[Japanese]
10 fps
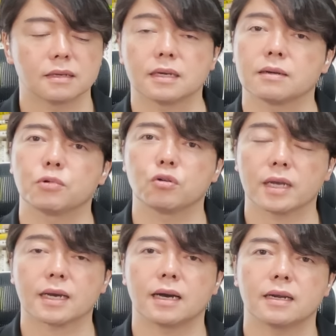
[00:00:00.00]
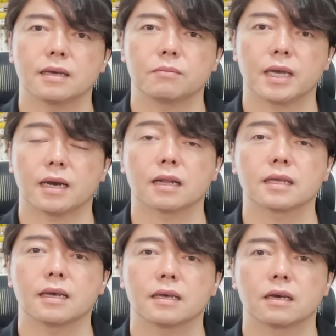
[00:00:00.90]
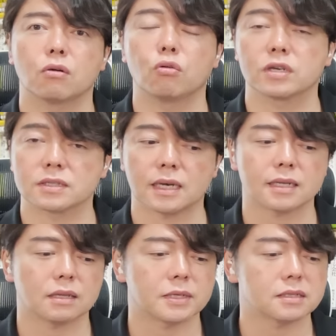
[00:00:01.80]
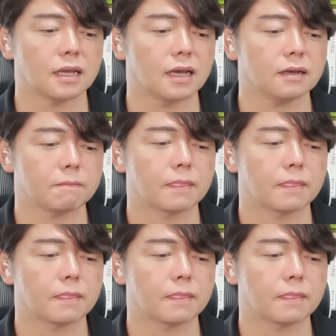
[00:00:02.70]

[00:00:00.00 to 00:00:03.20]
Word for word: えー、貿易関連銘柄ね、大きく下がってますね。